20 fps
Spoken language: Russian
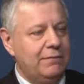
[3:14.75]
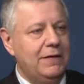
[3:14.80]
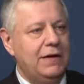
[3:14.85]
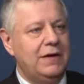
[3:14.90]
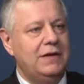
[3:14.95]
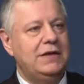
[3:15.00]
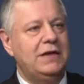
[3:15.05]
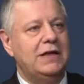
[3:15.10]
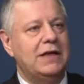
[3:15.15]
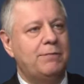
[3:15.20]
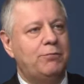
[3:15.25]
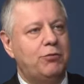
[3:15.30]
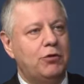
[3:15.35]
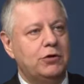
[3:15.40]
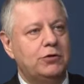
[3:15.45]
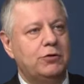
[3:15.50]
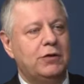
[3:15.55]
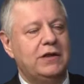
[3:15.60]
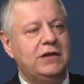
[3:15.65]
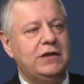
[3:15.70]
идти на
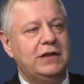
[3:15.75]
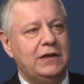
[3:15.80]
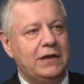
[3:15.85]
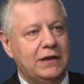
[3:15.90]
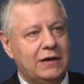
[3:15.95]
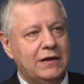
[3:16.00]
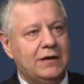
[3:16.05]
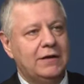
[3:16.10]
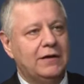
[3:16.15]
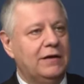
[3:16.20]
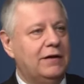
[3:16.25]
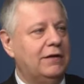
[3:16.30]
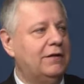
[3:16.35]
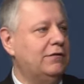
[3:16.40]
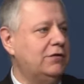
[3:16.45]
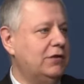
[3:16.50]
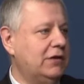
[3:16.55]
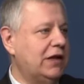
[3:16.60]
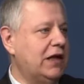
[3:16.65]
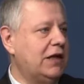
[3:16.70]
пользу России э,
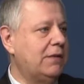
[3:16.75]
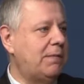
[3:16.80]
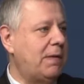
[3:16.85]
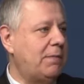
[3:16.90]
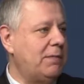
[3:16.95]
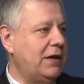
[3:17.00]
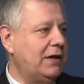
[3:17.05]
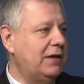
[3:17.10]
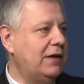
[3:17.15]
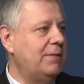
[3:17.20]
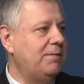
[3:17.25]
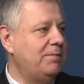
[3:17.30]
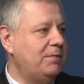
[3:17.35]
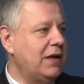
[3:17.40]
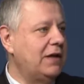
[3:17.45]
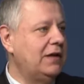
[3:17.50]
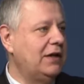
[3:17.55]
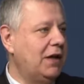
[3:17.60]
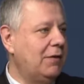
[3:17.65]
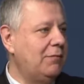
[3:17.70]
в результате победы
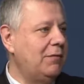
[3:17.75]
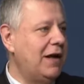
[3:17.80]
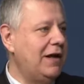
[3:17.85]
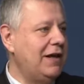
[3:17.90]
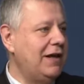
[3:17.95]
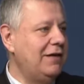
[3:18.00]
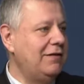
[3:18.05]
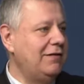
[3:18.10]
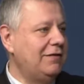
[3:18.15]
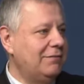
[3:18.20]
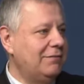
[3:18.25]
над Германией,